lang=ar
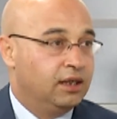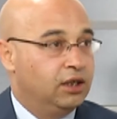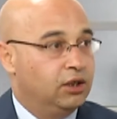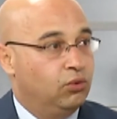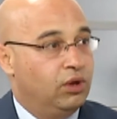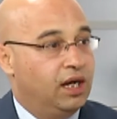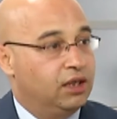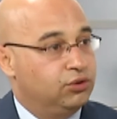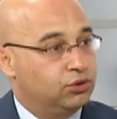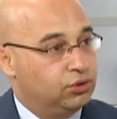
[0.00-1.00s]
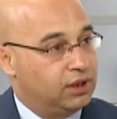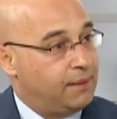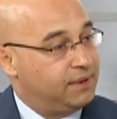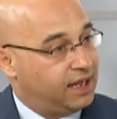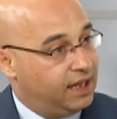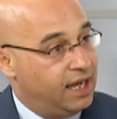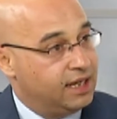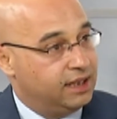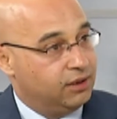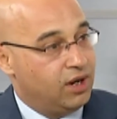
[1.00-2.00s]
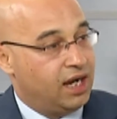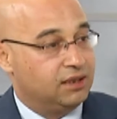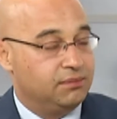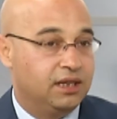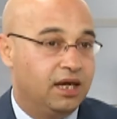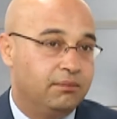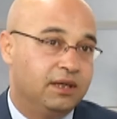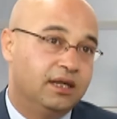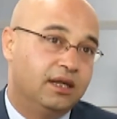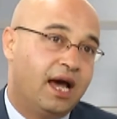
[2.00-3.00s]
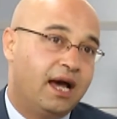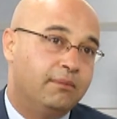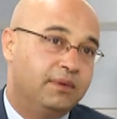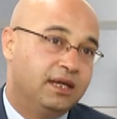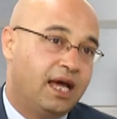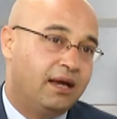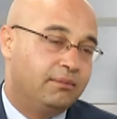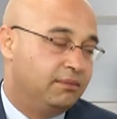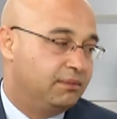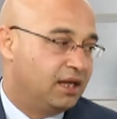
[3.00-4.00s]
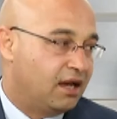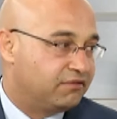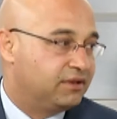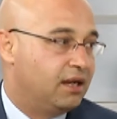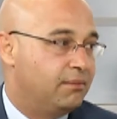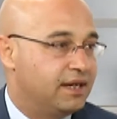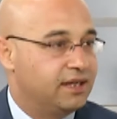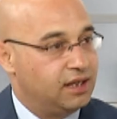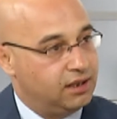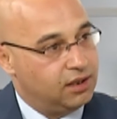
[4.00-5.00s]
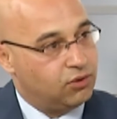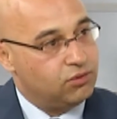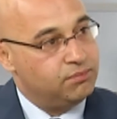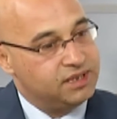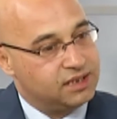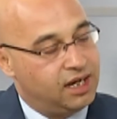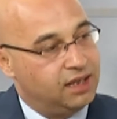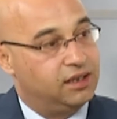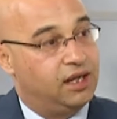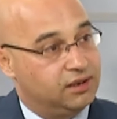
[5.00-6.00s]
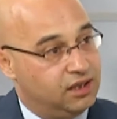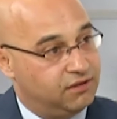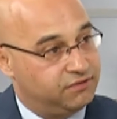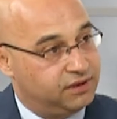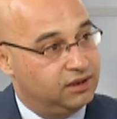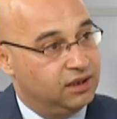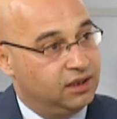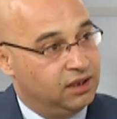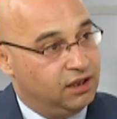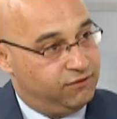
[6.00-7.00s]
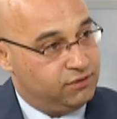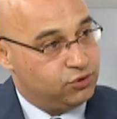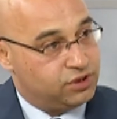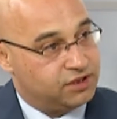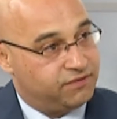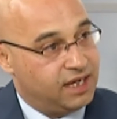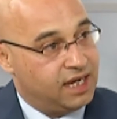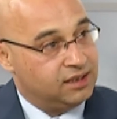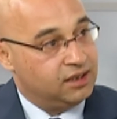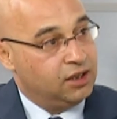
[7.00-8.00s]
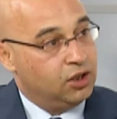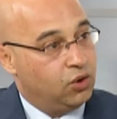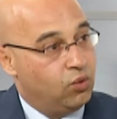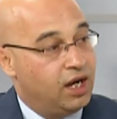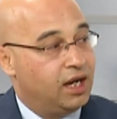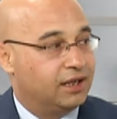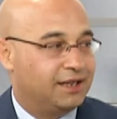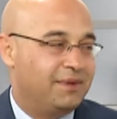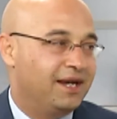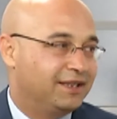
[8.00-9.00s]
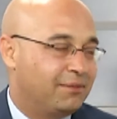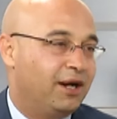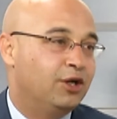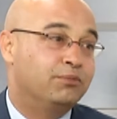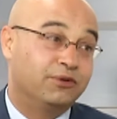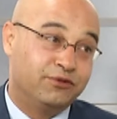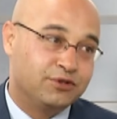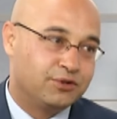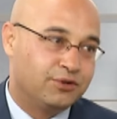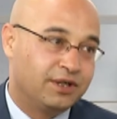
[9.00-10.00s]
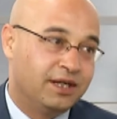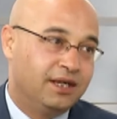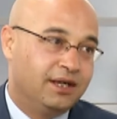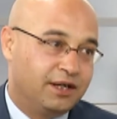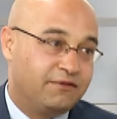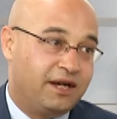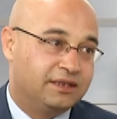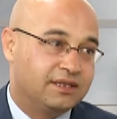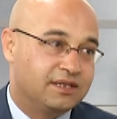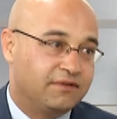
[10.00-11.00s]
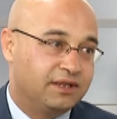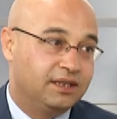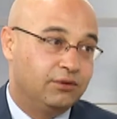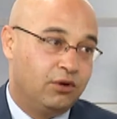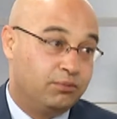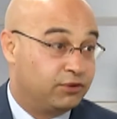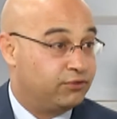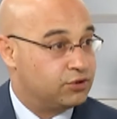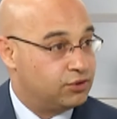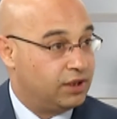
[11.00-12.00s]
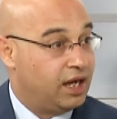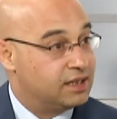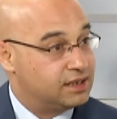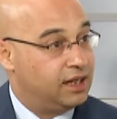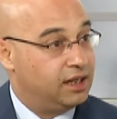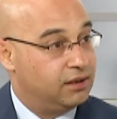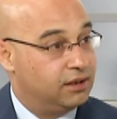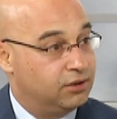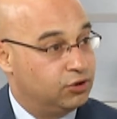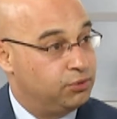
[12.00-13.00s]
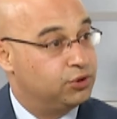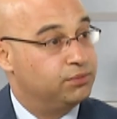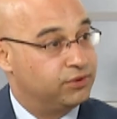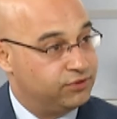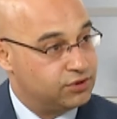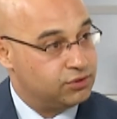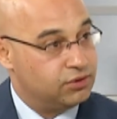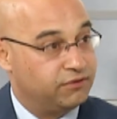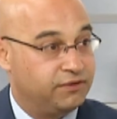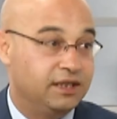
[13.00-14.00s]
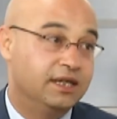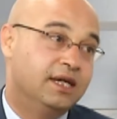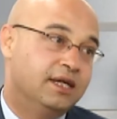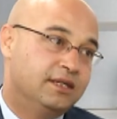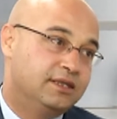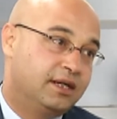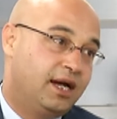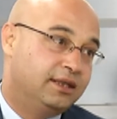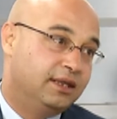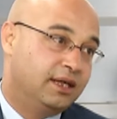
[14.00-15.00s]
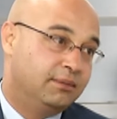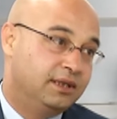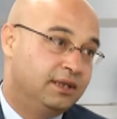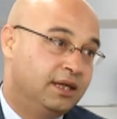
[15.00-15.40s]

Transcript: ودكتور عبد خلايلي واحد من من من من افضل من يقوم بزراعه الاعضاء في في المستشفيات وكمان طبعا البروفيسور رفعت الصفدي وهو بروفيسور حاصل على رتبه البروفيسور في زراعه الكبد